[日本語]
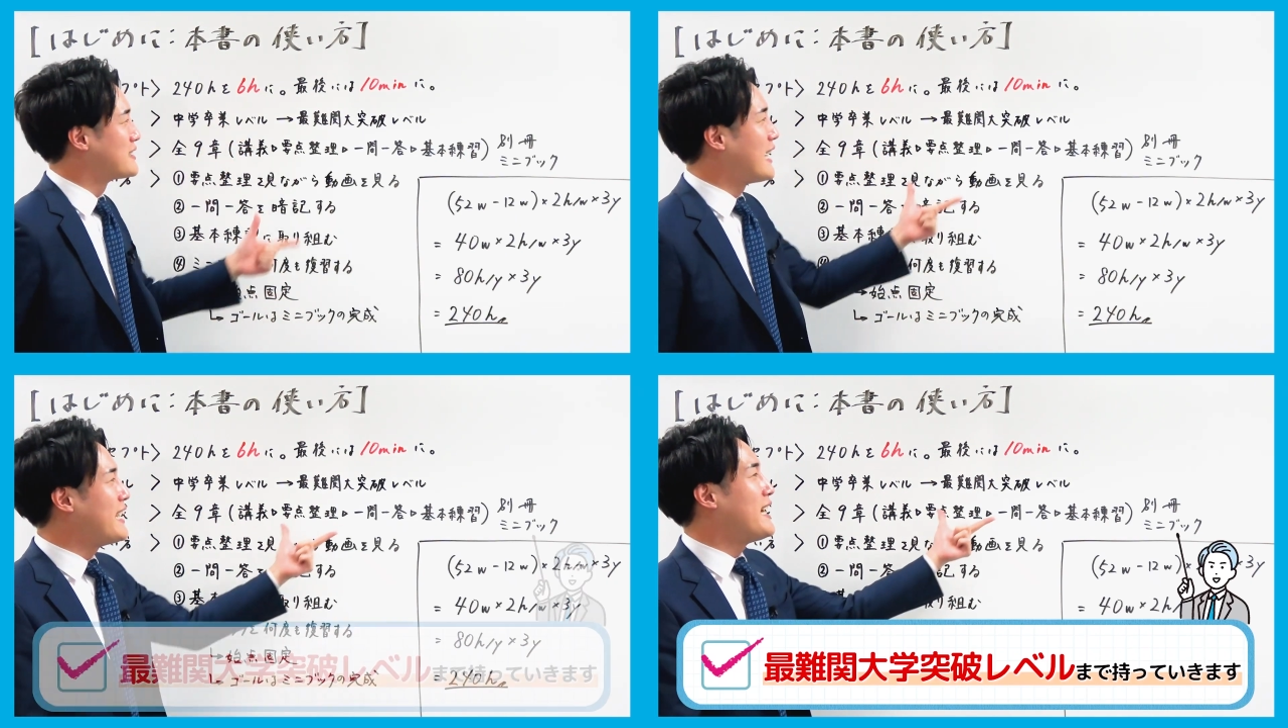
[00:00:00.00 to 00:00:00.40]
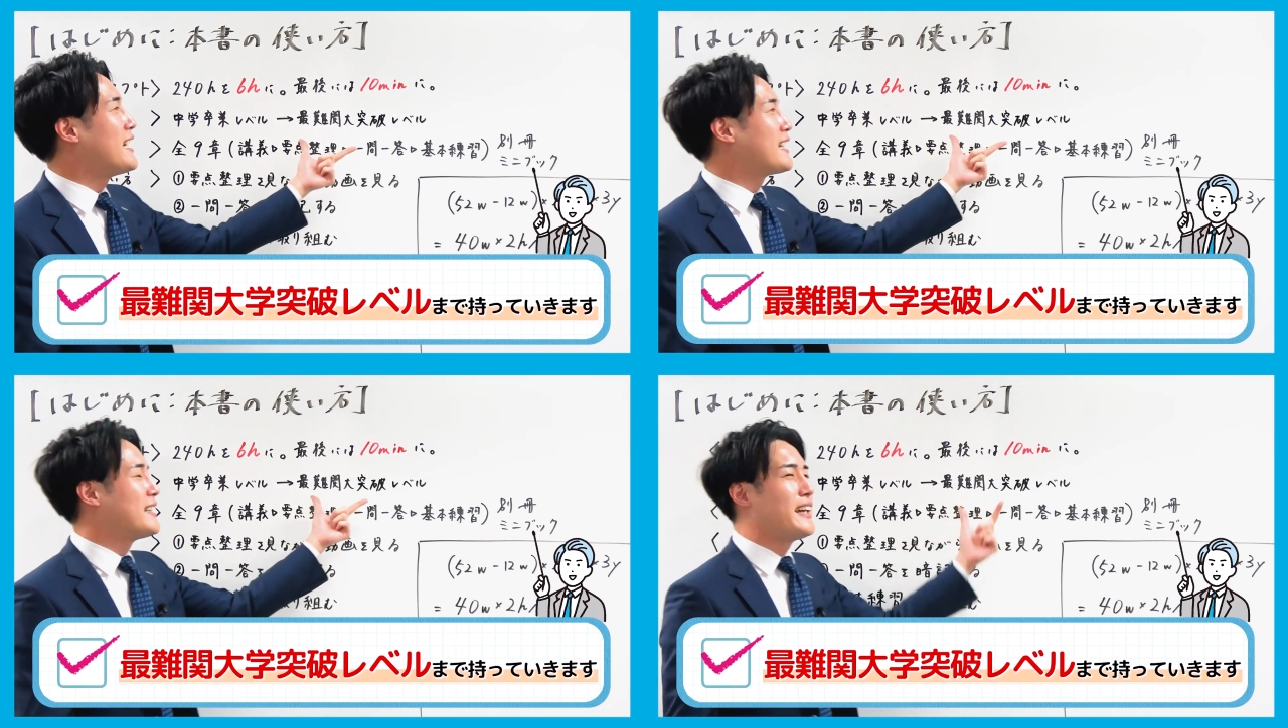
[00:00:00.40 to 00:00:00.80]
最
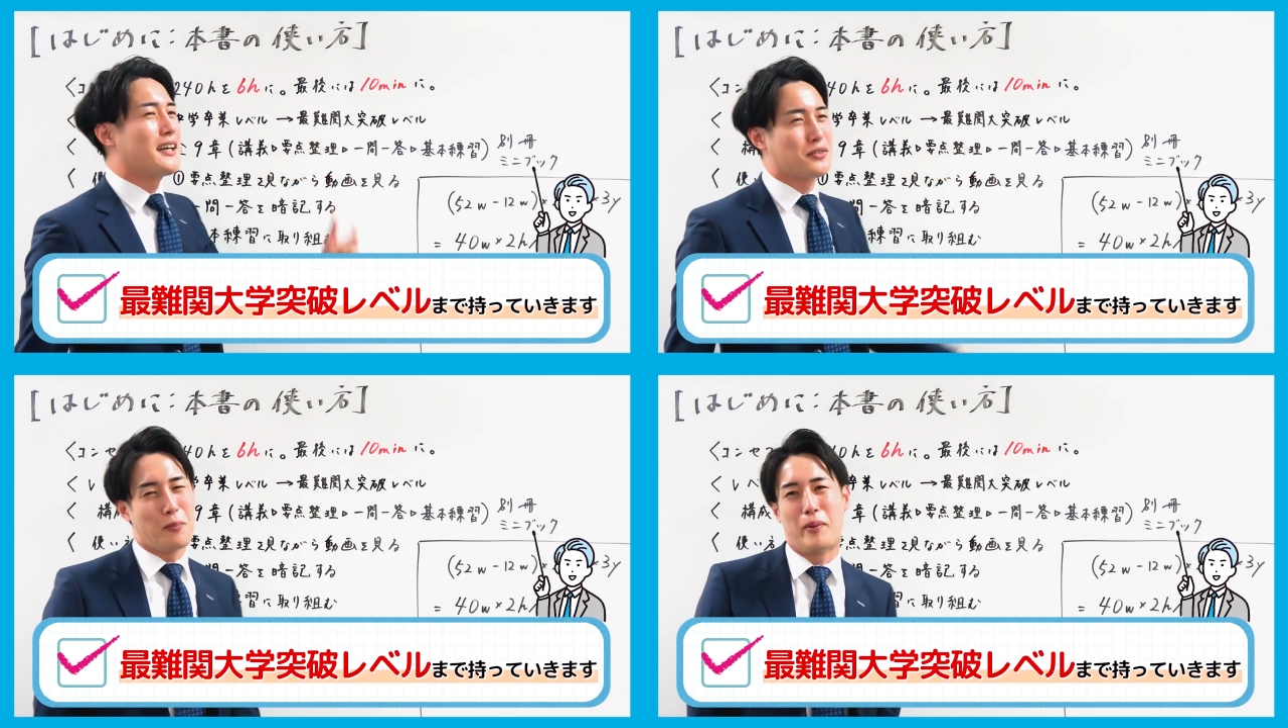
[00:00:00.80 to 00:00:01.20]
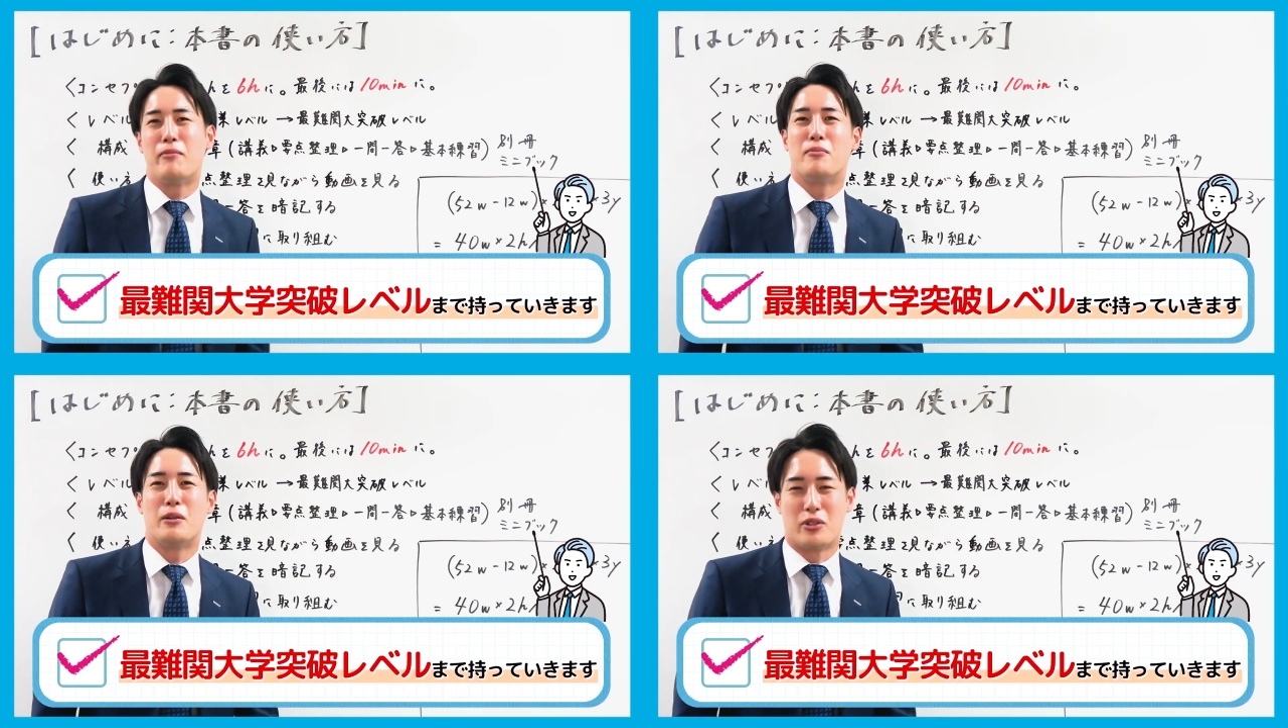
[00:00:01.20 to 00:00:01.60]
難関大学突破
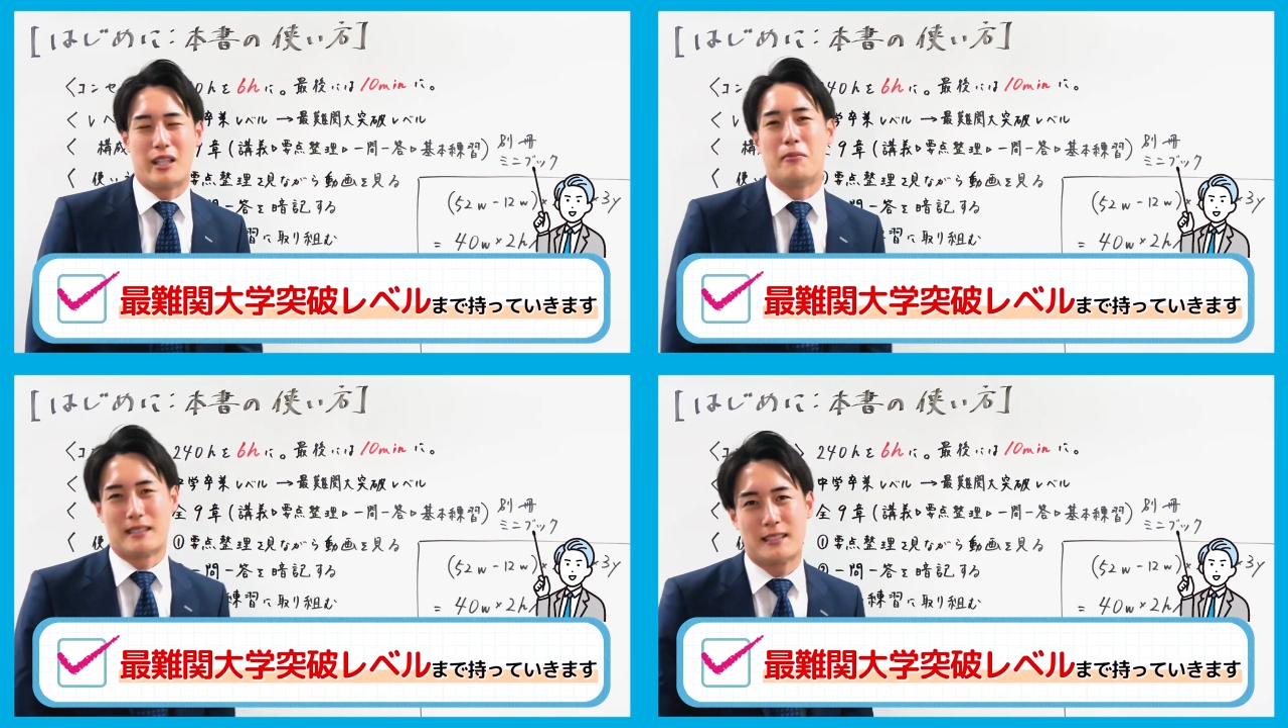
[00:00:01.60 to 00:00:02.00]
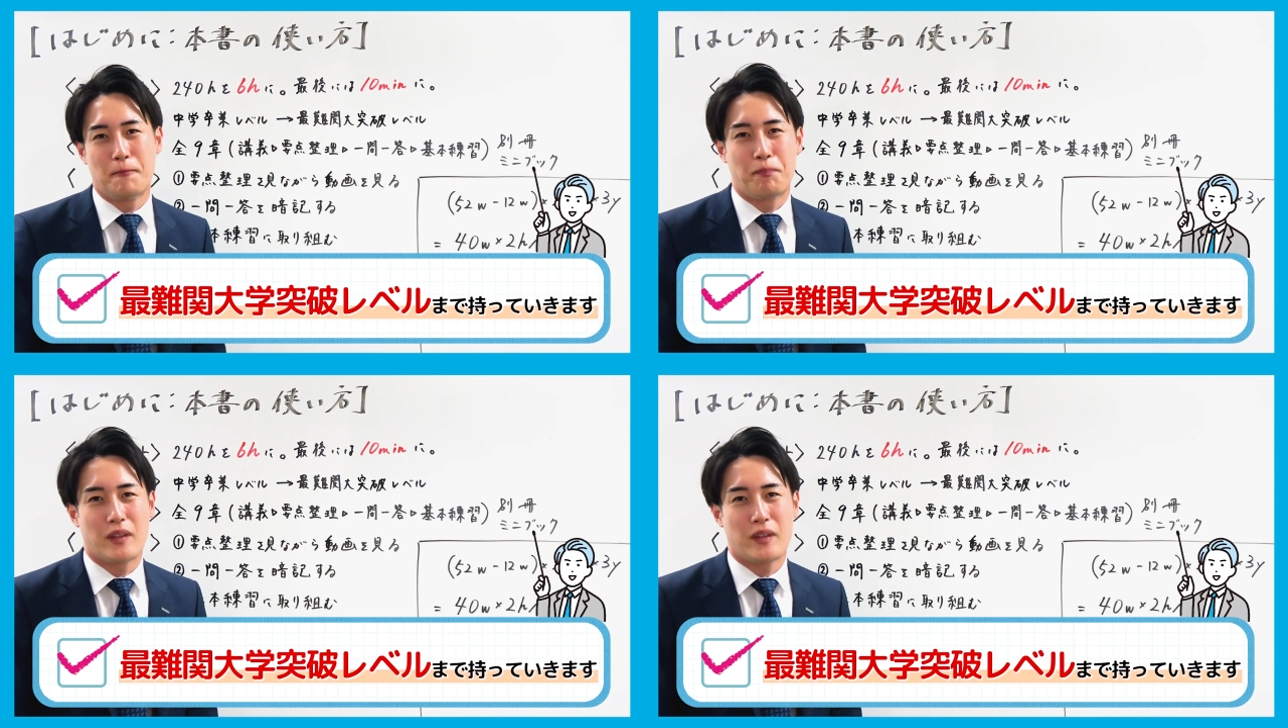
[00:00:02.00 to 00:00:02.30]
レベルまで持っていきます